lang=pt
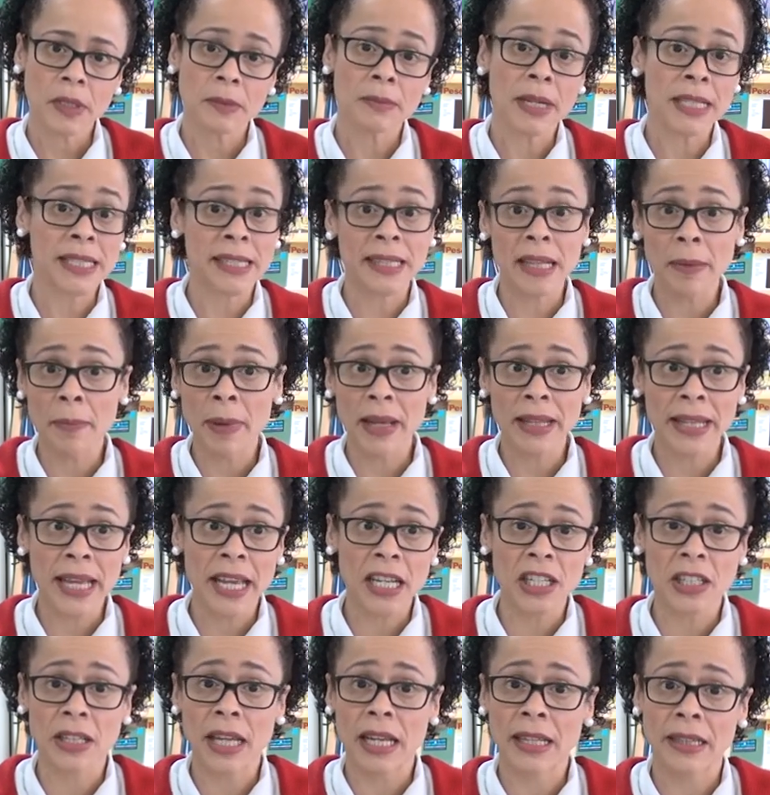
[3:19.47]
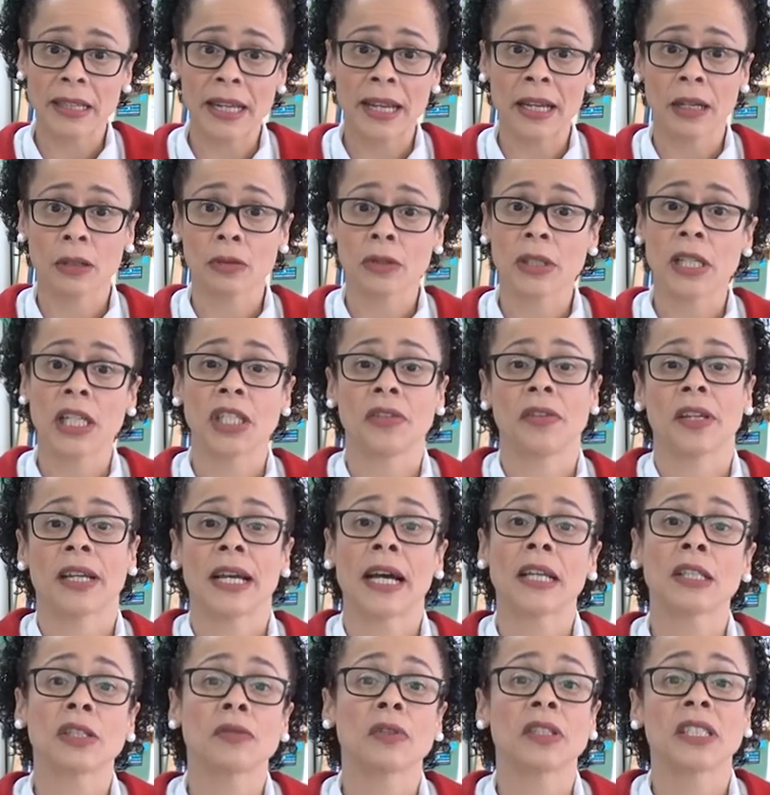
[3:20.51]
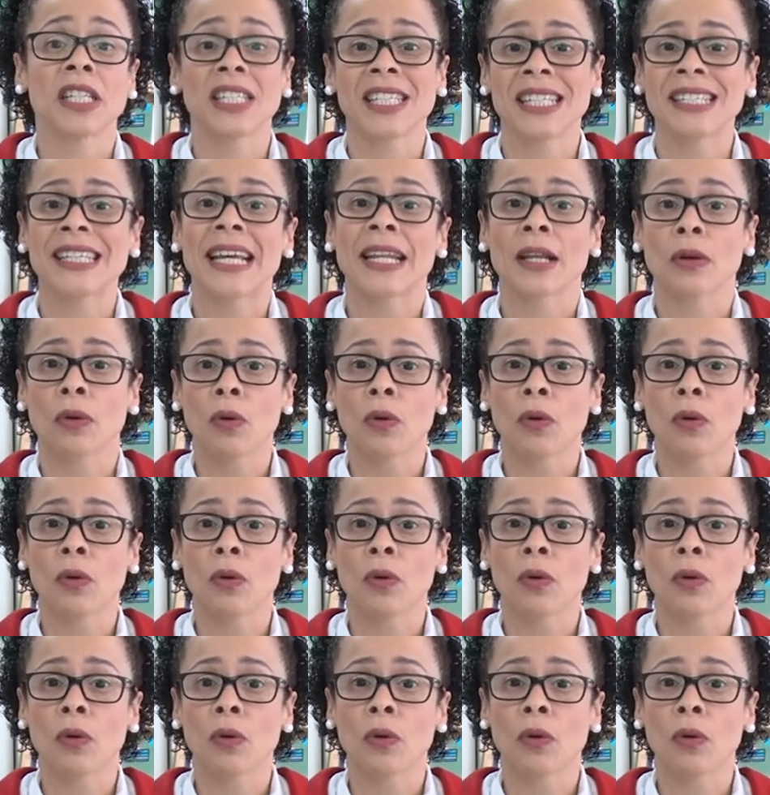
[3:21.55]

Mas independente da entrega do certificado, se vocês quiserem